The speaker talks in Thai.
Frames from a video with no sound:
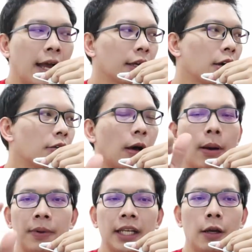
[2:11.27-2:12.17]
อ่ะคร่า
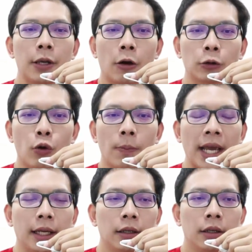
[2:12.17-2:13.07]
วๆแบบนี้เดี๋ยวพี่ขอตัว
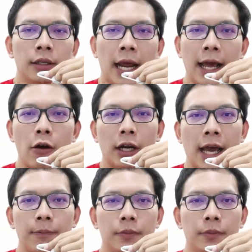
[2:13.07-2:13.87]
ไปทานข้าวก่อนนะค